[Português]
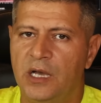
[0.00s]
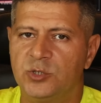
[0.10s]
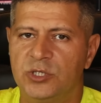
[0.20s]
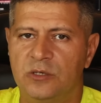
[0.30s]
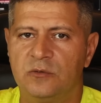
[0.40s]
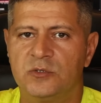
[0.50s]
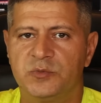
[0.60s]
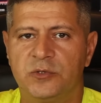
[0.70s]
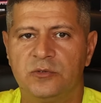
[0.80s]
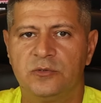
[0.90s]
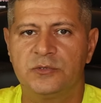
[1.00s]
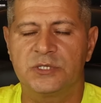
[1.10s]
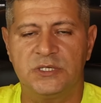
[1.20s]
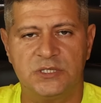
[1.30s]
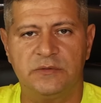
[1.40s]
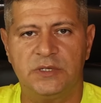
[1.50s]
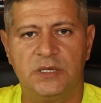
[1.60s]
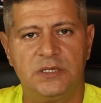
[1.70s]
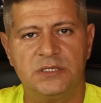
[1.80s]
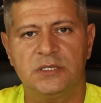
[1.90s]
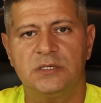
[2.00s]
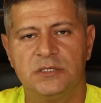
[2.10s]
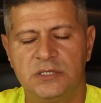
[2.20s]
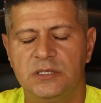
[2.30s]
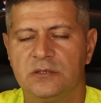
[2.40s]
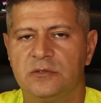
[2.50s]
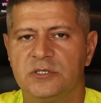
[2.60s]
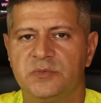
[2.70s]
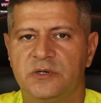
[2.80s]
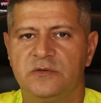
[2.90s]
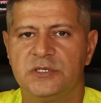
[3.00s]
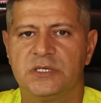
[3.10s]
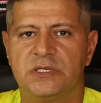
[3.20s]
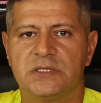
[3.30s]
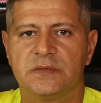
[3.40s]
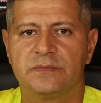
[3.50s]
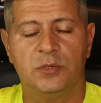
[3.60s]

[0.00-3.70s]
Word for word: achei alguns produtos que são interessantes e trouxe para vocês.